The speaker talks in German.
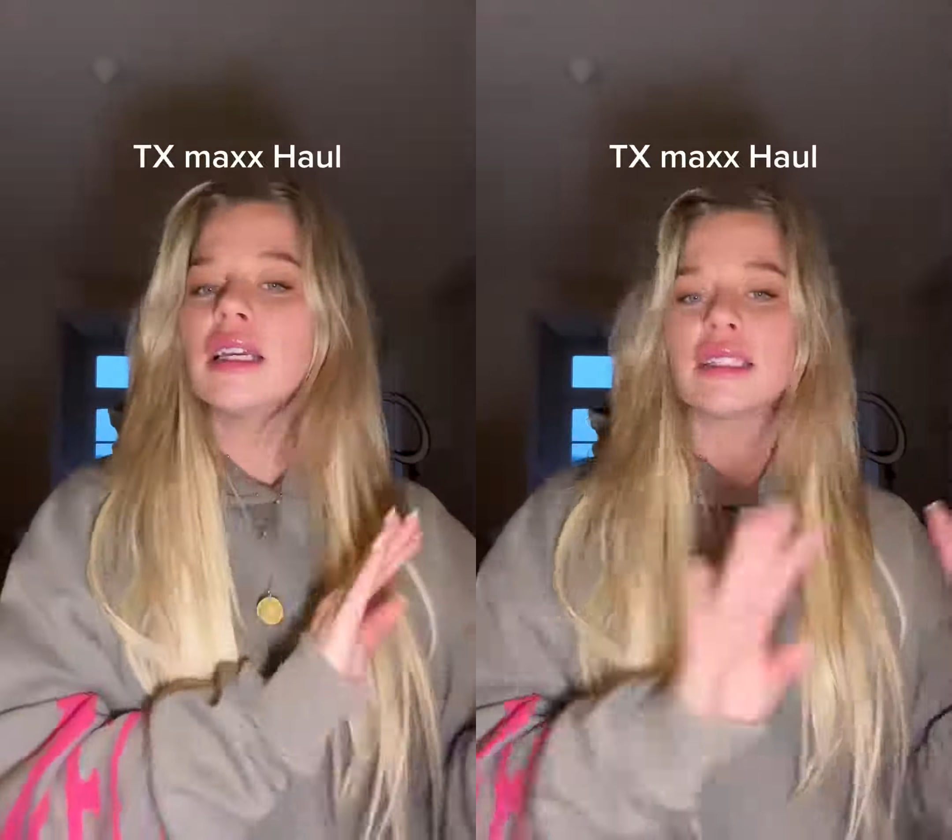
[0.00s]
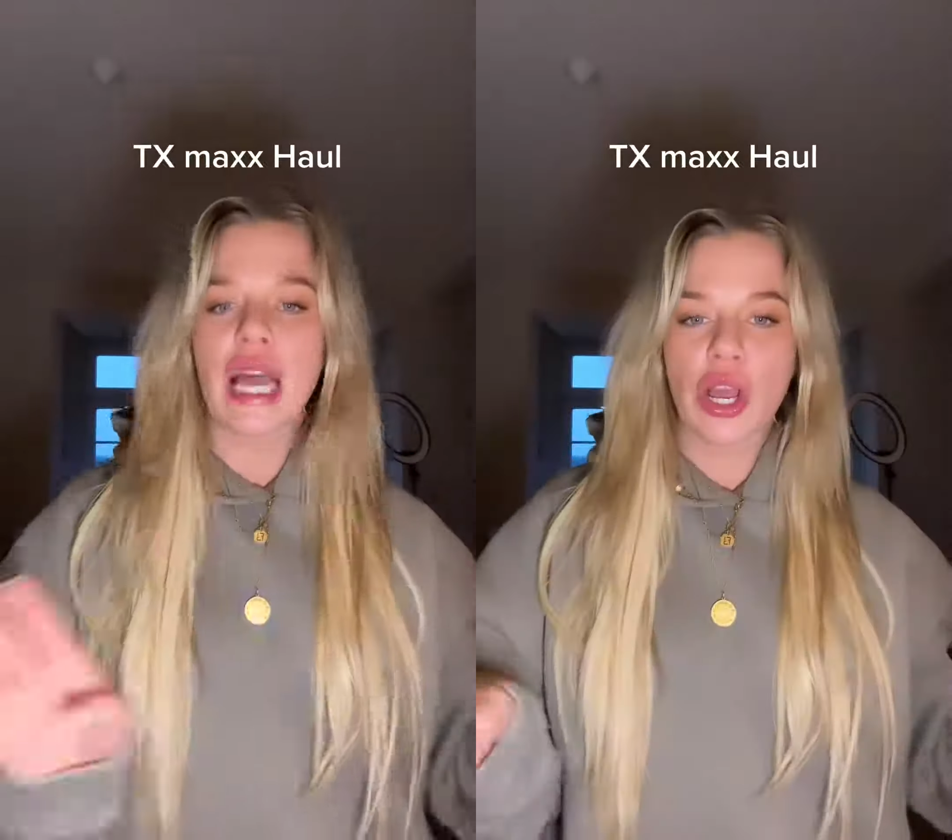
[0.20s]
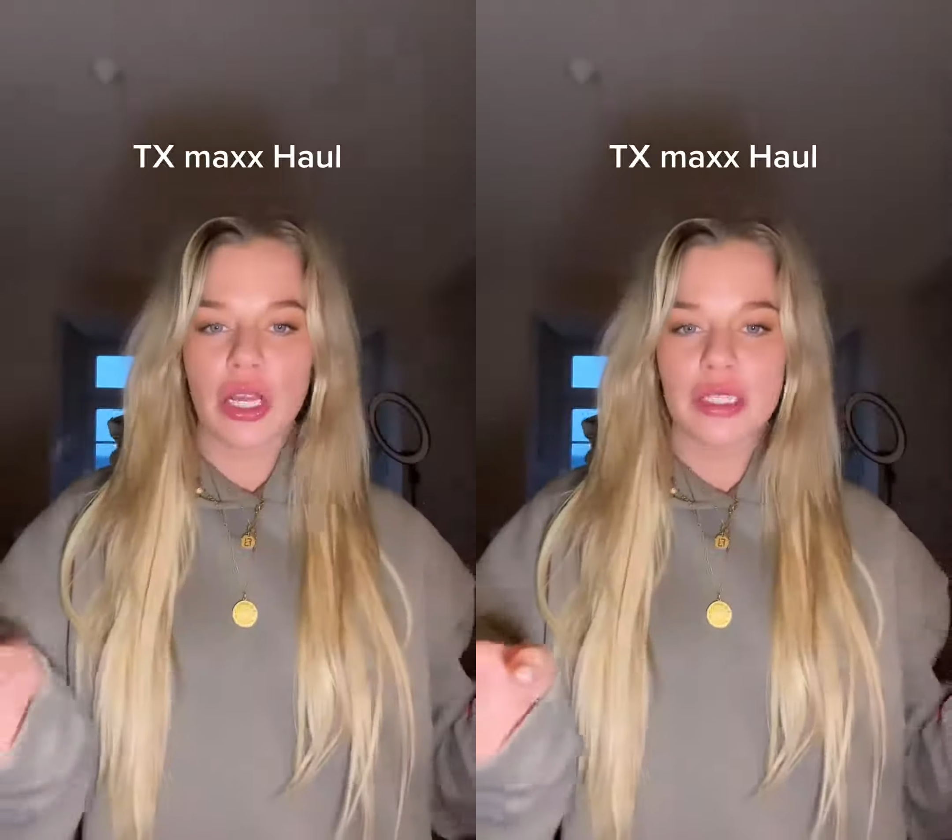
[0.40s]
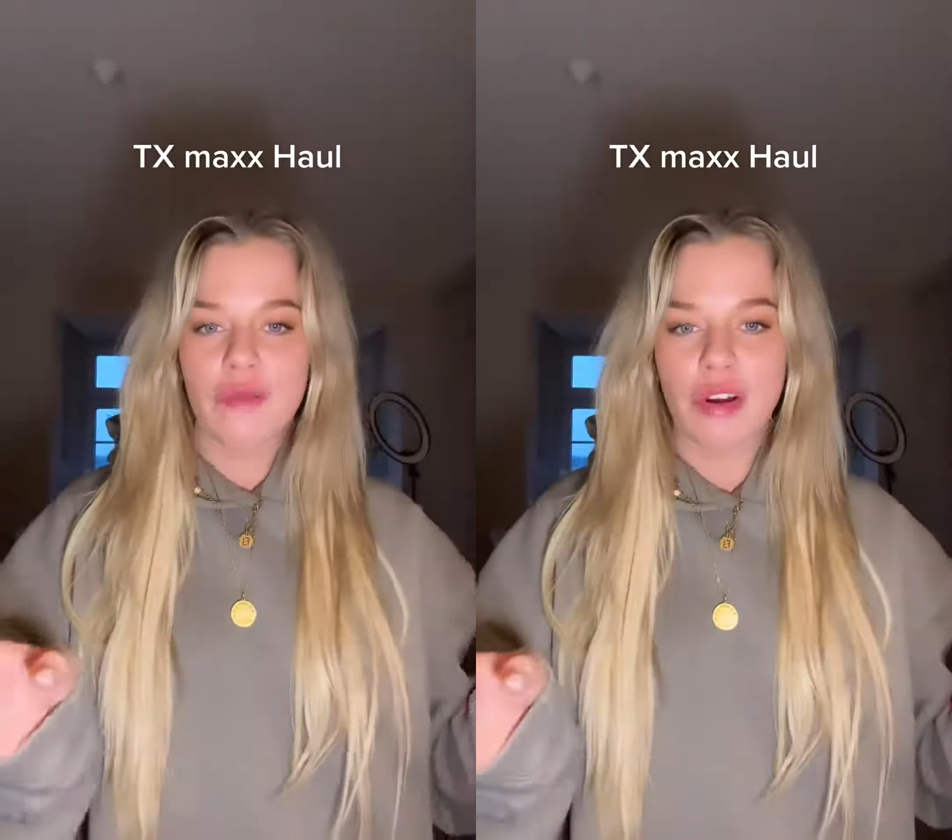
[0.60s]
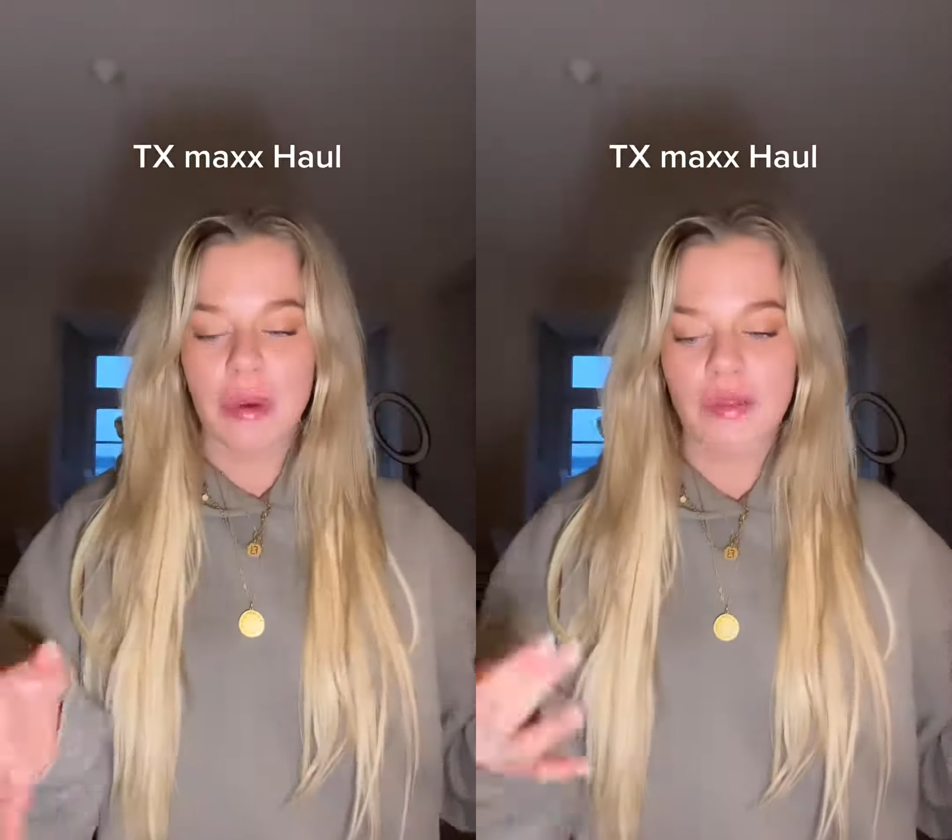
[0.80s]
Ich zeige euch jetzt
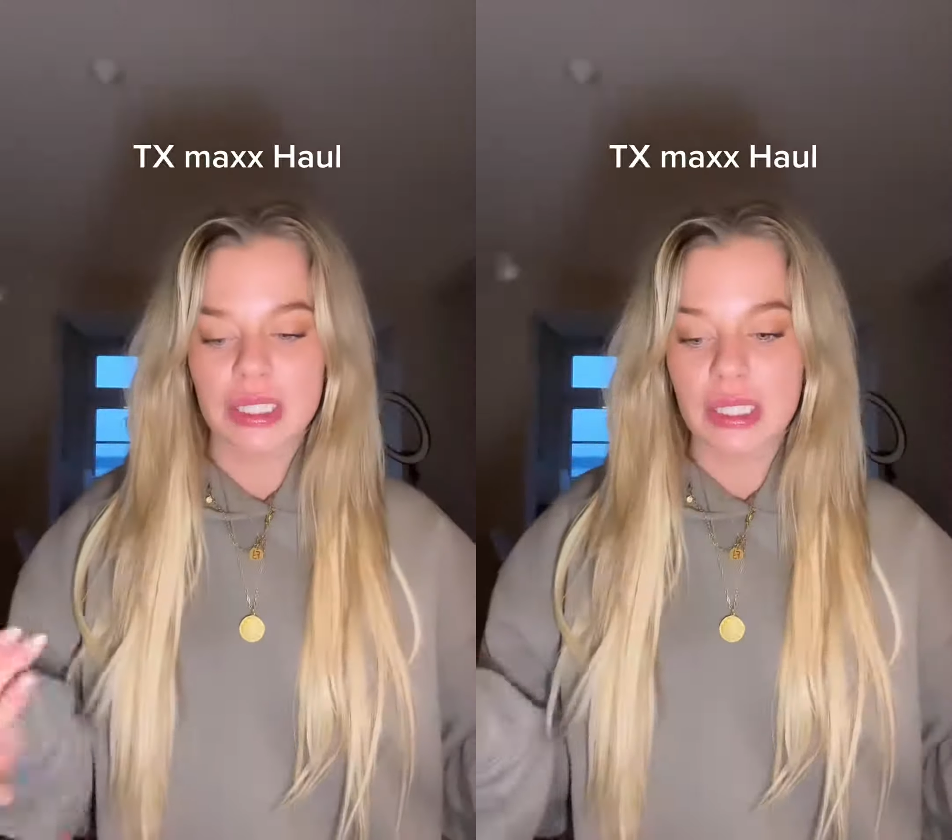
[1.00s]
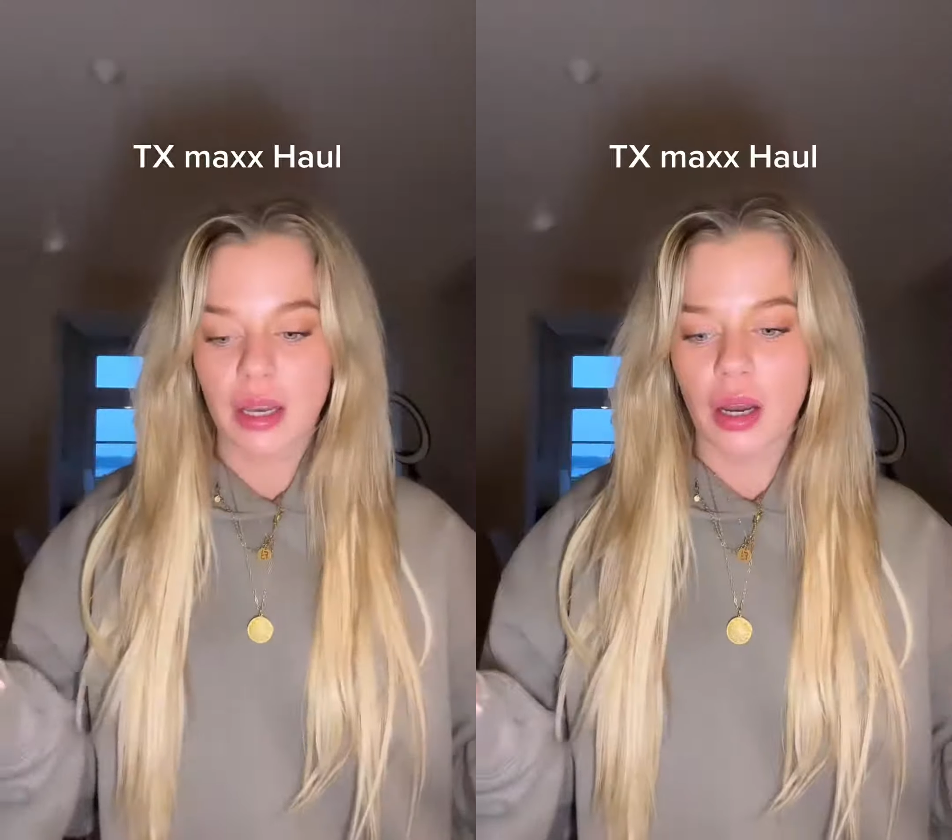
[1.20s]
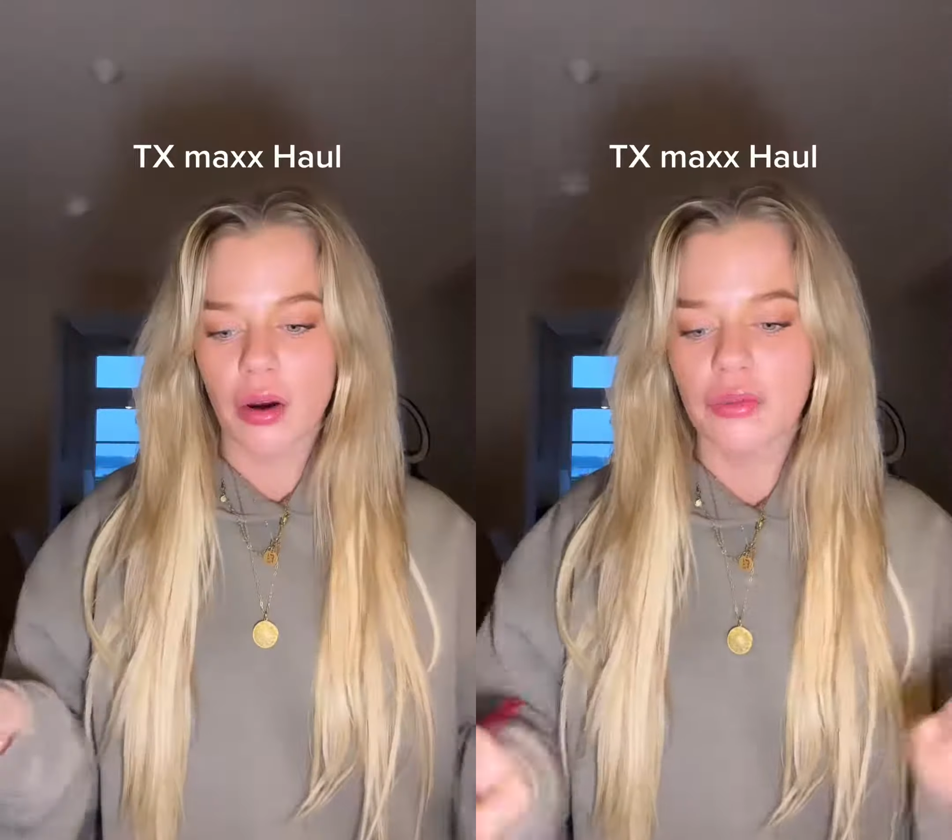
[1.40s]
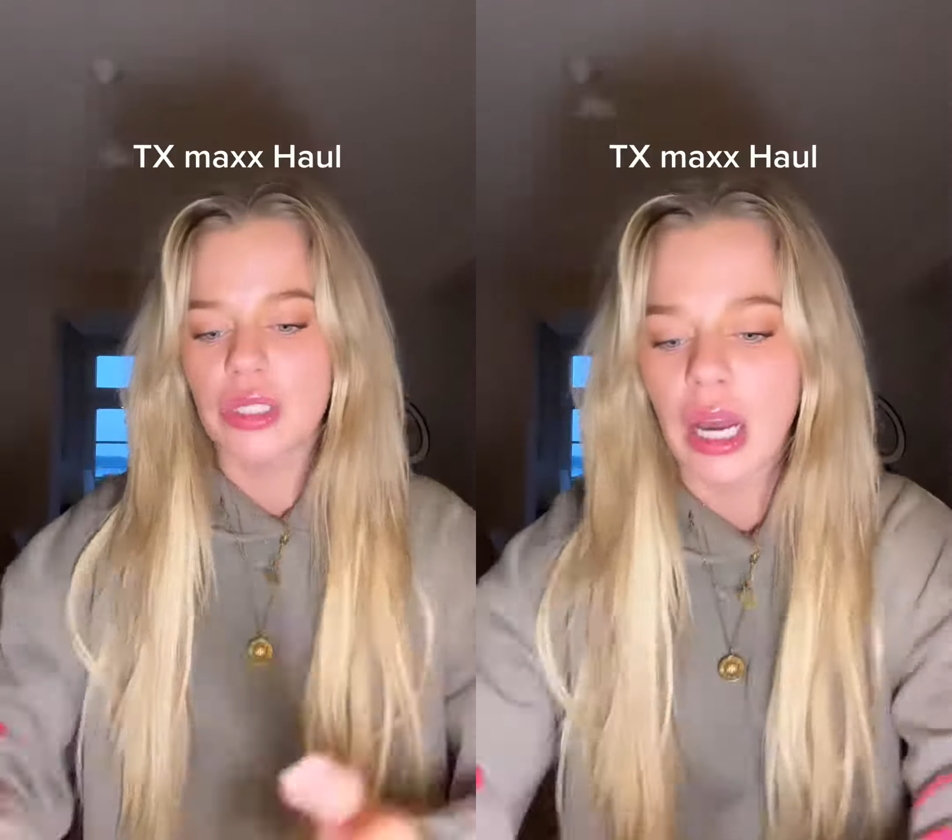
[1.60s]
einfach mal, was ich gekauft